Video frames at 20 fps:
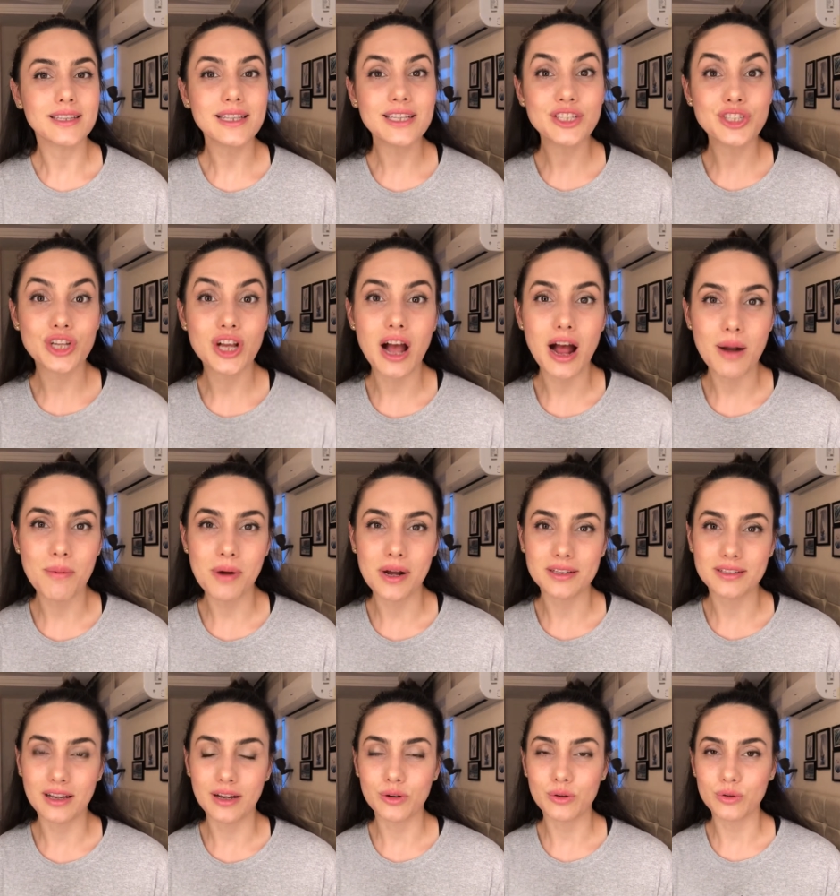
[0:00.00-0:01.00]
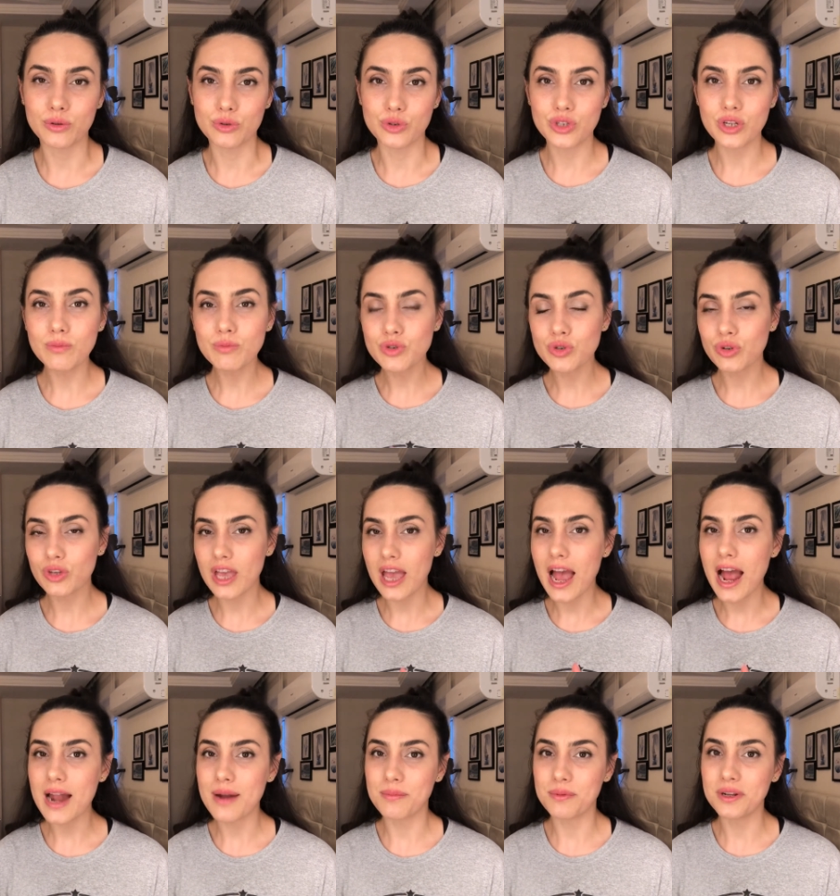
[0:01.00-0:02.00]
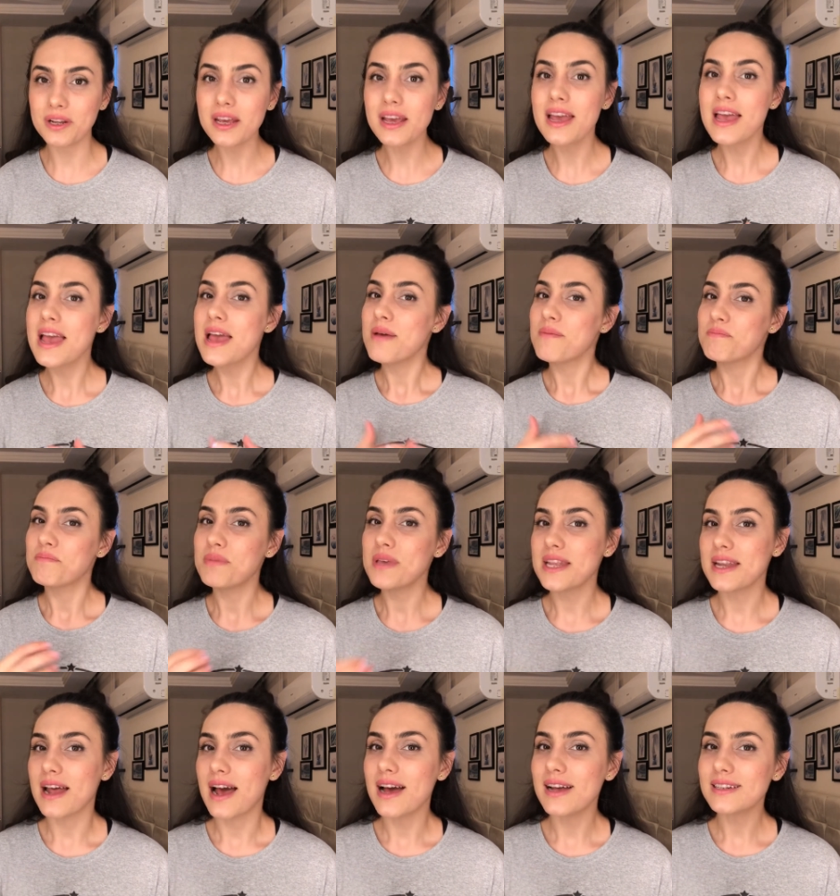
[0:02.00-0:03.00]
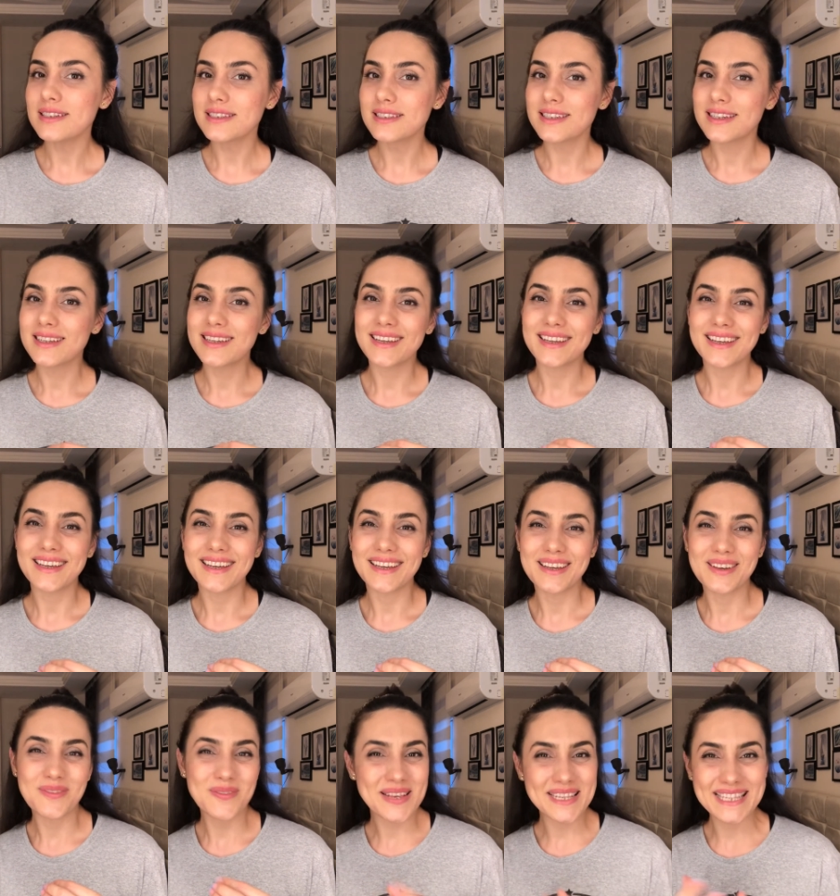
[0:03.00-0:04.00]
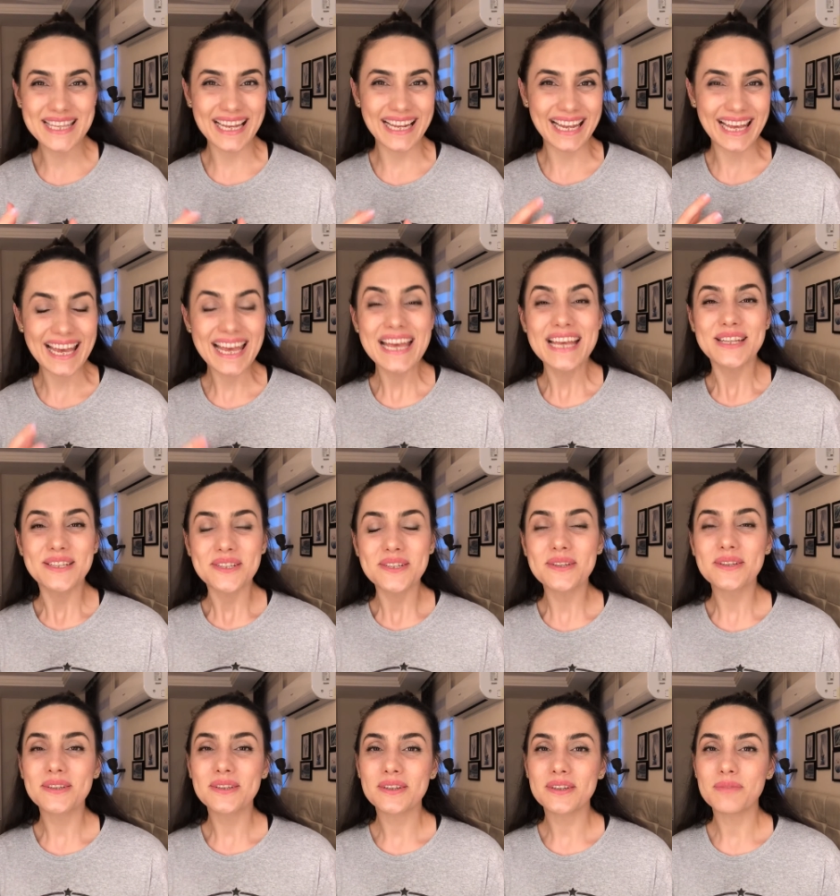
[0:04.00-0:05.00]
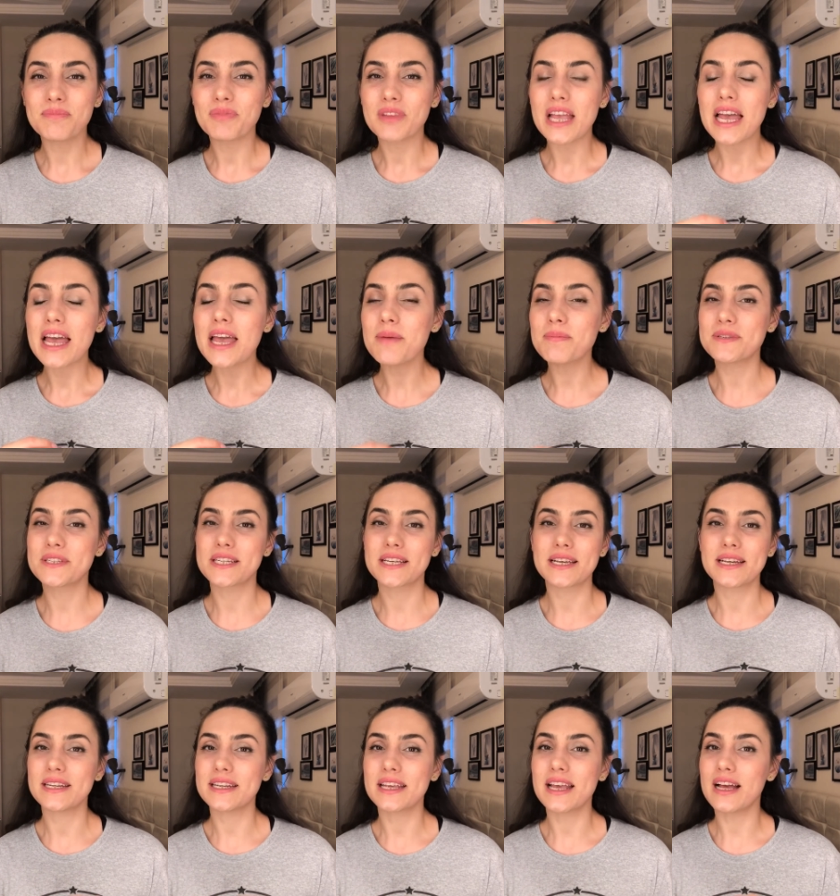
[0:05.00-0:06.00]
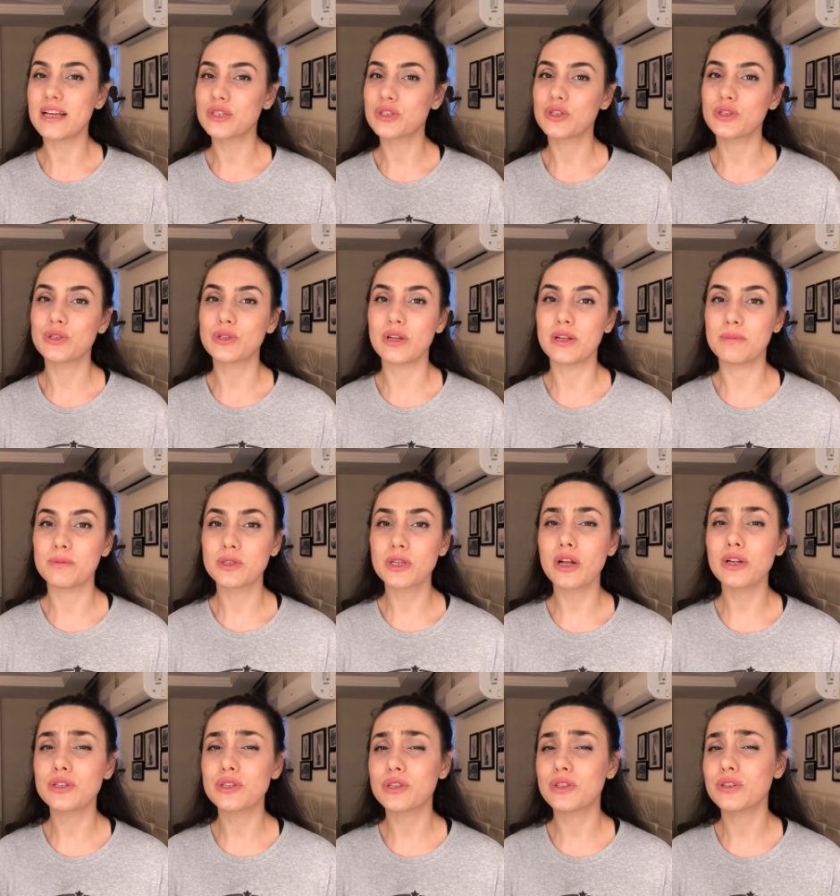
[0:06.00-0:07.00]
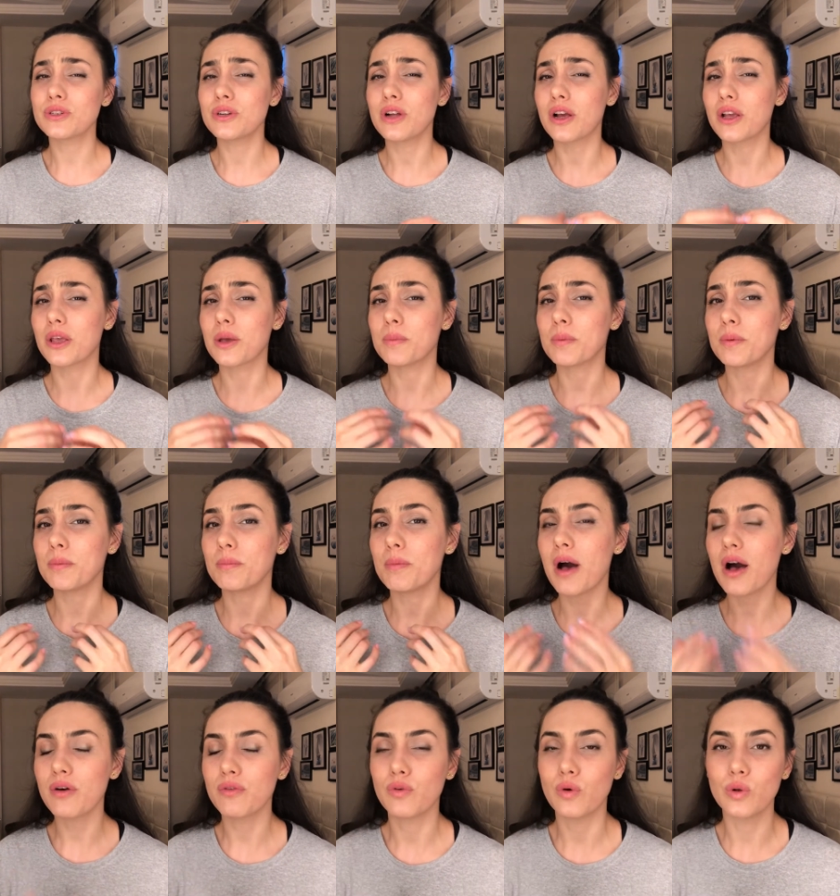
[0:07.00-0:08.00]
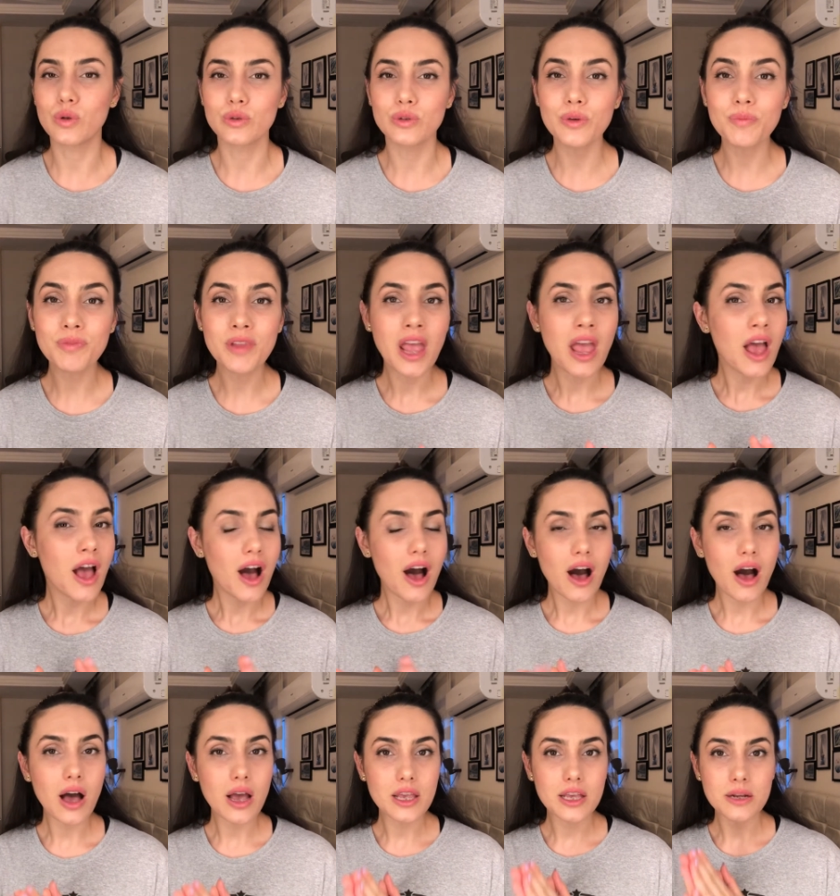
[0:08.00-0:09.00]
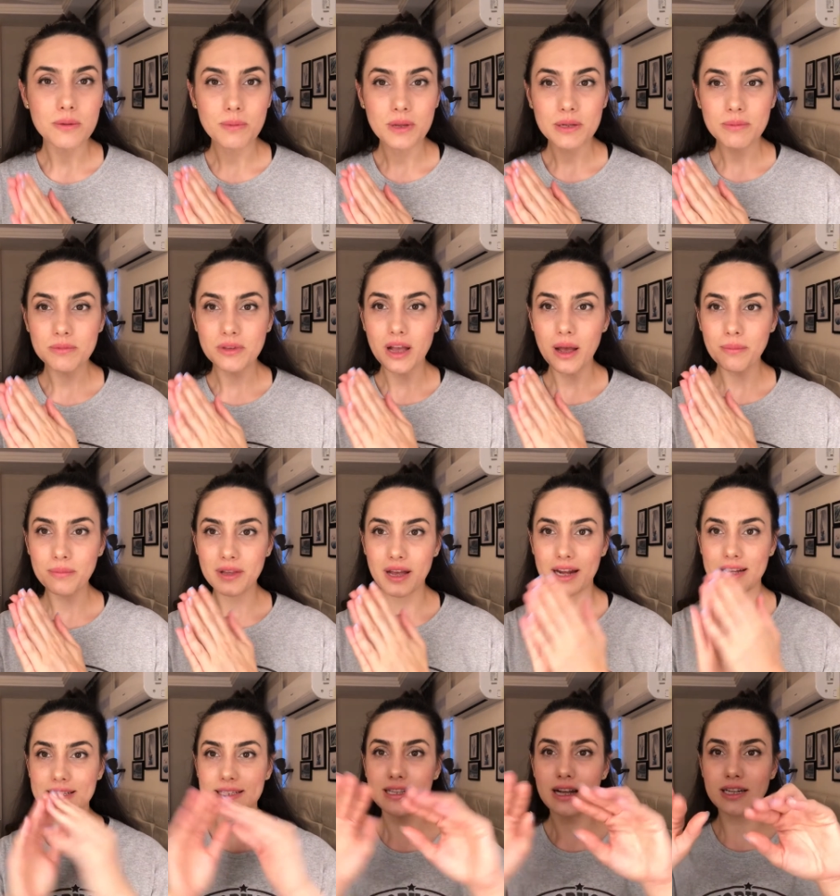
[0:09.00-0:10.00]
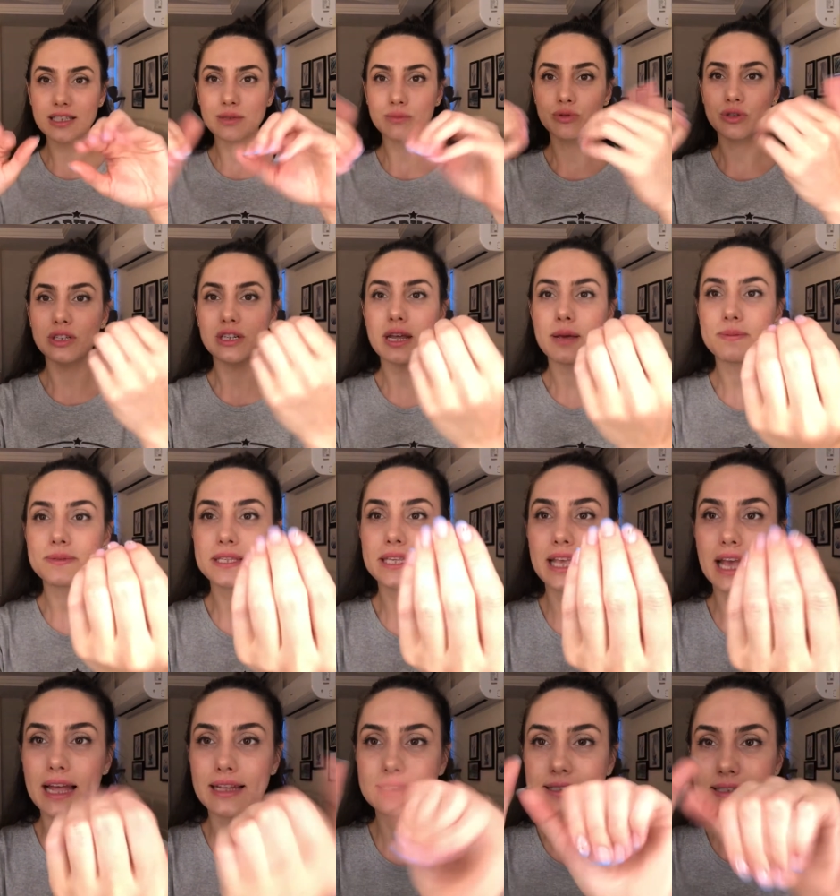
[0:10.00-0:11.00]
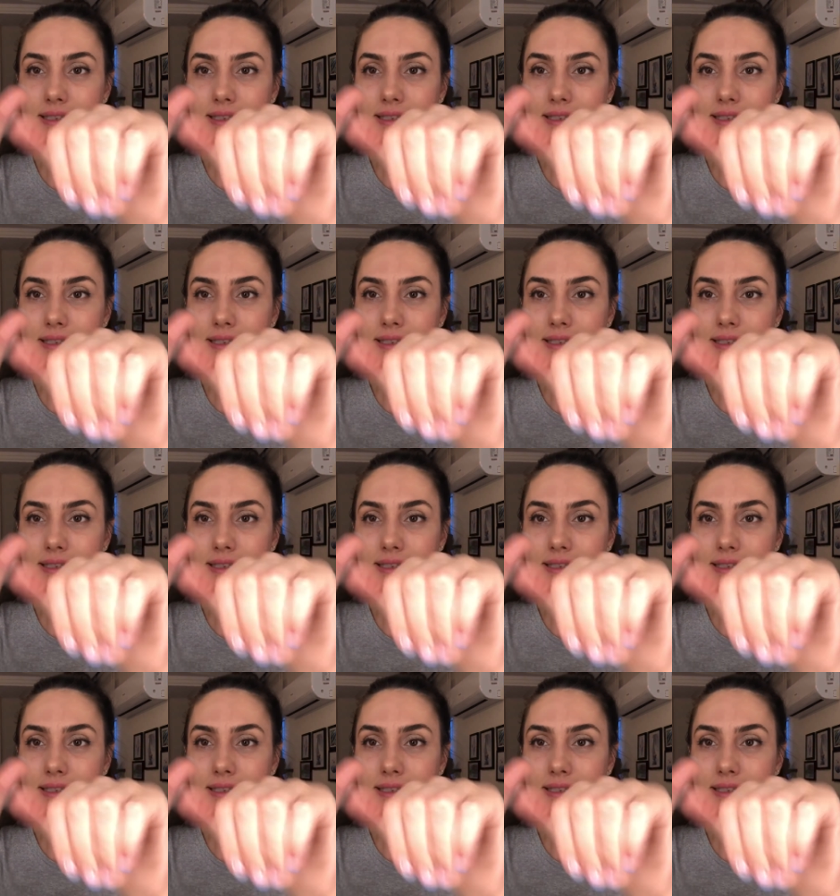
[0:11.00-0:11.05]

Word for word: da çıkarmaktan konuşalım. Çünkü her biri birer e, mesele. Çünkü hep çıkarırken şunu söylemişler işte tırnak yapım mahvoldu. Hayır benim tam tersine artık bunların hepsi kendi